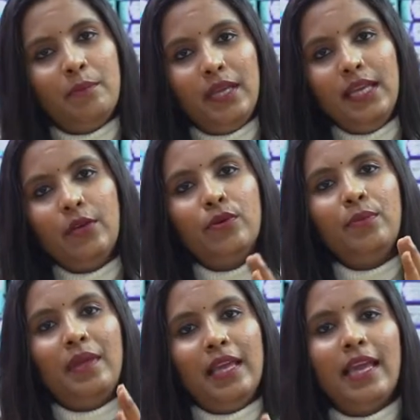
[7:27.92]
మీకు
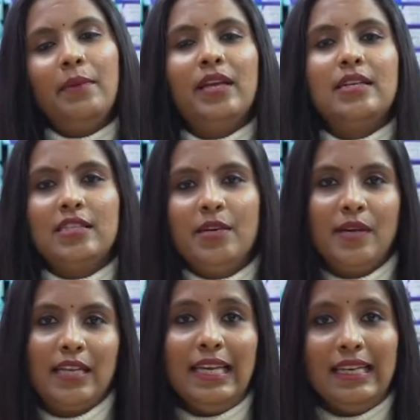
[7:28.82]
మీకే మీ
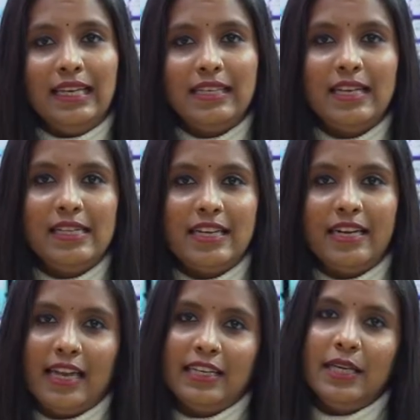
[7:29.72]
కస్టమర్కి రీసేల్
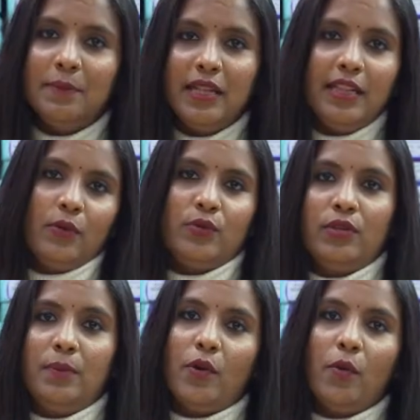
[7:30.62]
చేయడానికి ఇబ్బంది
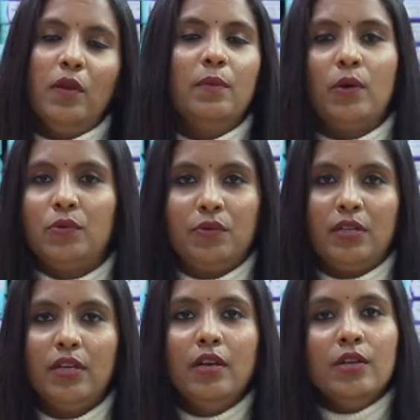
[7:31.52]
అవుతుంది ప్రాబ్లం
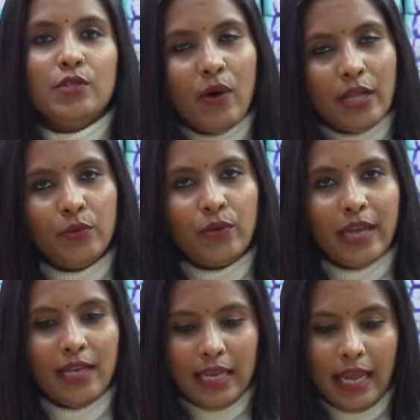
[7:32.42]
అవుతుంది సో
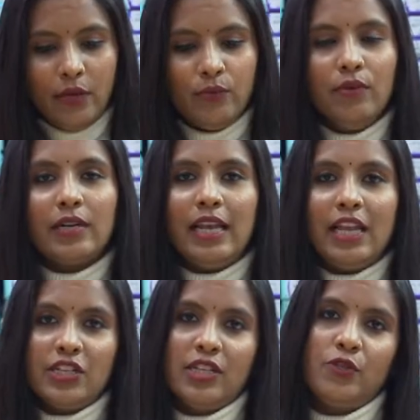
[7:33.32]
అందుకే నేను
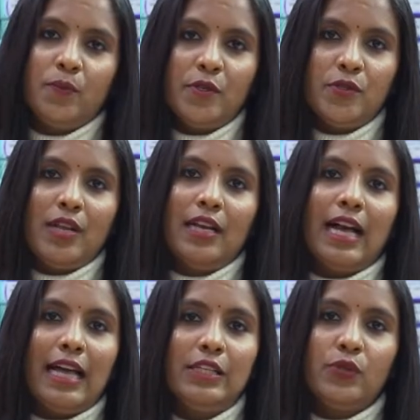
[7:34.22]
కలెక్షన్ చూపిస్తున్నాను
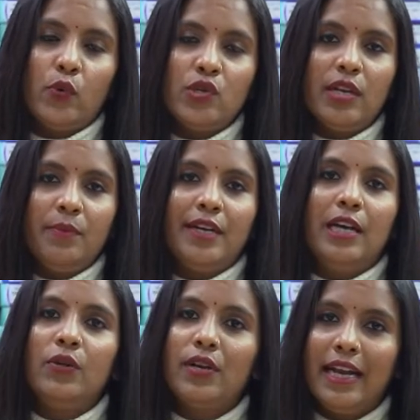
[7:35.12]
కానీ సోషల్
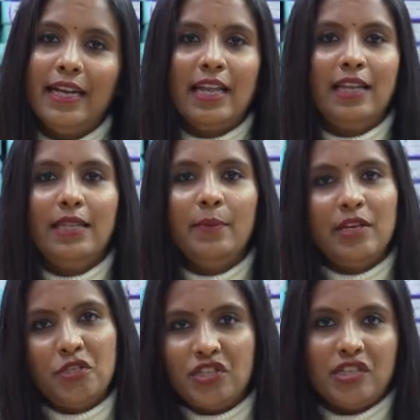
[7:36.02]
మీడియాలో రేట్ అనేది
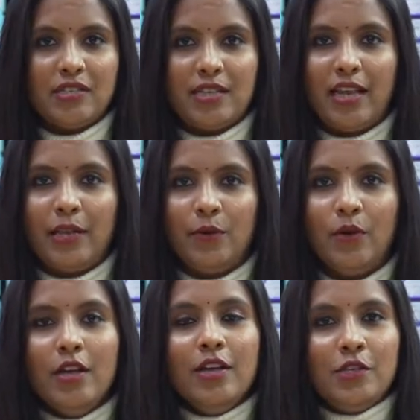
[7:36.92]
మెన్షన్ చేస్తలేను
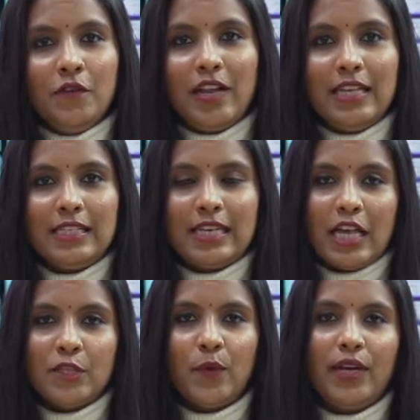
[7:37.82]
సో ఫ్రెండ్స్
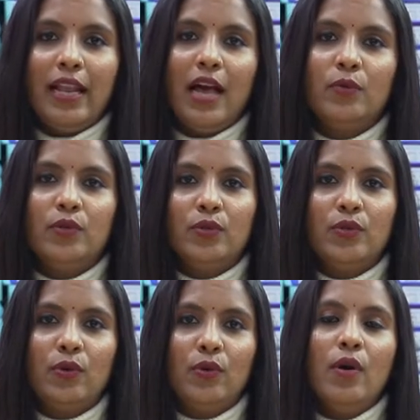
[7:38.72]
ట్రాన్స్పోర్ట్ ఎలా
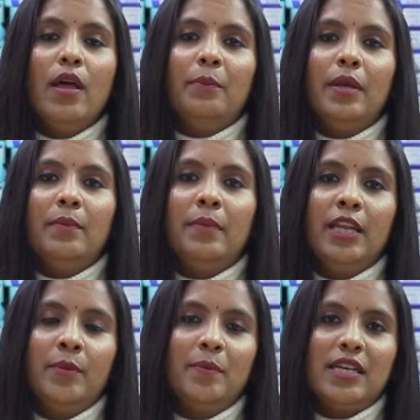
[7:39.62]
అవుతుందో మీ
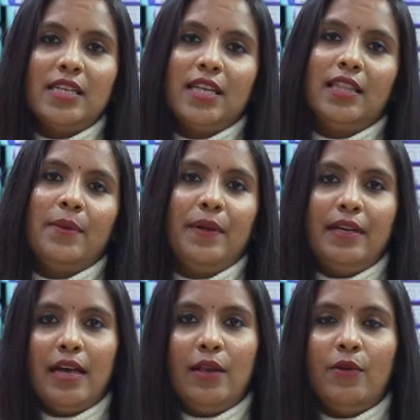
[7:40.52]
మినిమం బడ్జెట్ ఎంత
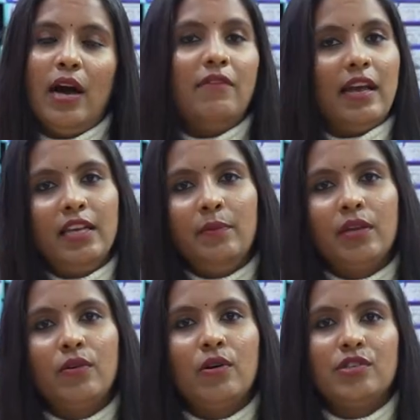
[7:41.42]
పెట్టాలో అవన్నీ
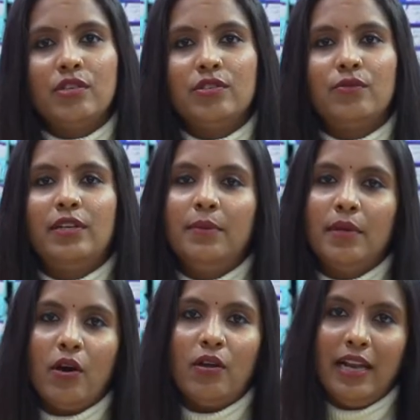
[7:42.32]
మీకు క్వశ్చన్స్ ఉంటే
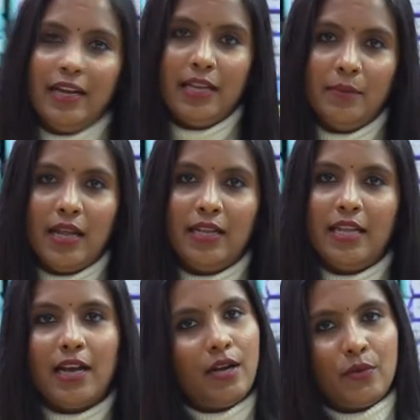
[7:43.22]
మన మన ఆన్లైన్ టీమ్
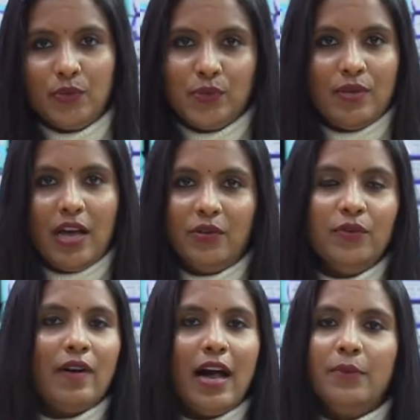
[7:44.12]
అనేది అక్కడ కూర్చున్నారు
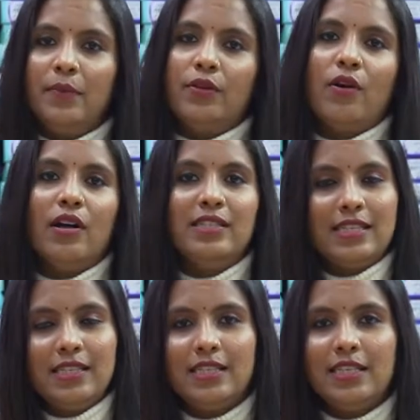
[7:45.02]
వాళ్ళు మీరు కాల్
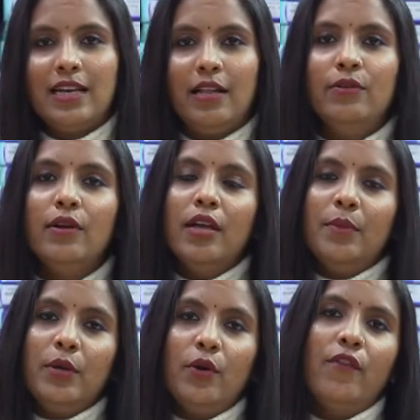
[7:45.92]
చేసేస్తే చాలు
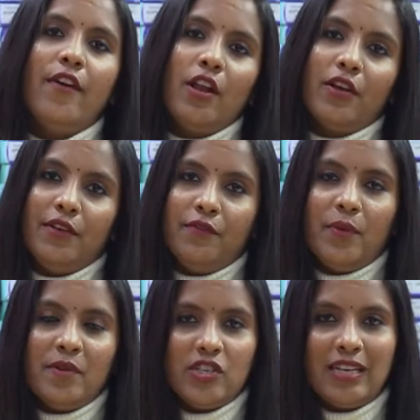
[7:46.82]
మీకు ఓవరాల్గా
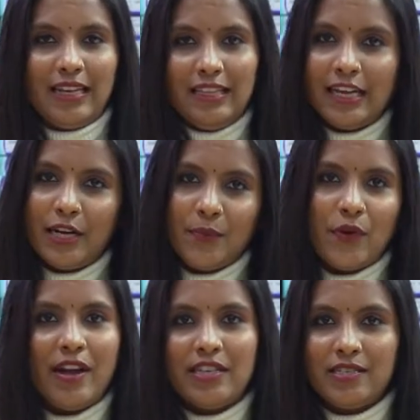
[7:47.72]
ఇన్ఫర్మేషన్ అనేది ఇక్కడ
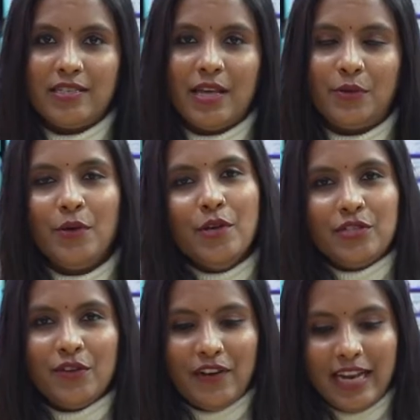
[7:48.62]
ప్రొవైడ్ చేస్తారు
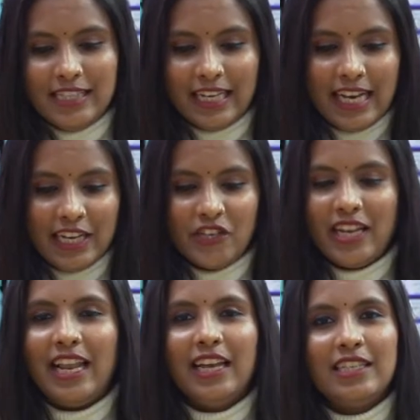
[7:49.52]
సో ఫ్రెండ్స్ ఈ కలెక్షన్
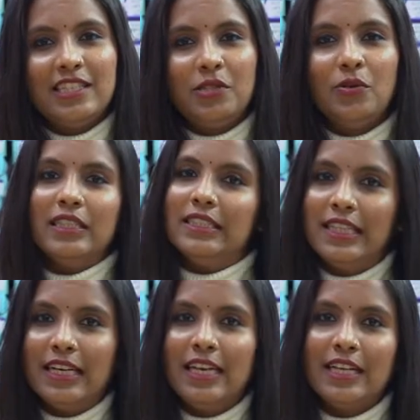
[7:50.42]
ఎలా నచ్చిందో
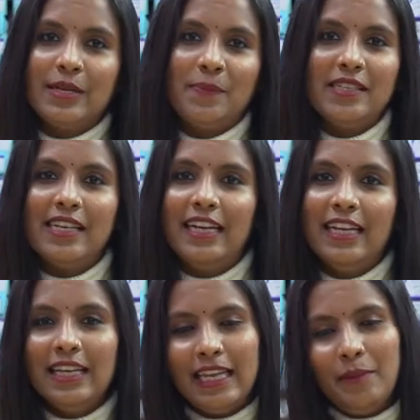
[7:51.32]
ఖచ్చితంగా నాకు
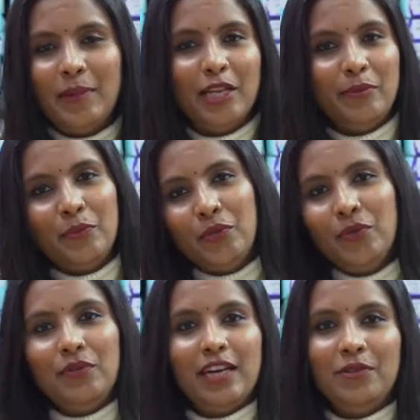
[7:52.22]
చెప్పేసేయండి నేను మళ్ళీ మీ
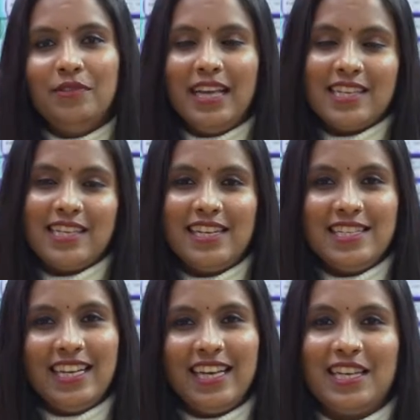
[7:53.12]
ముందు ఉంటాను నెక్స్ట్
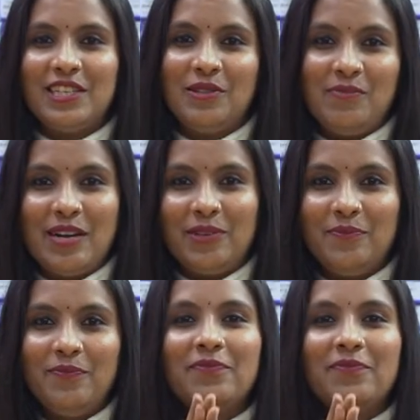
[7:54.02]
ఇంట్రెస్టింగ్ కలెక్షన్తో పాటు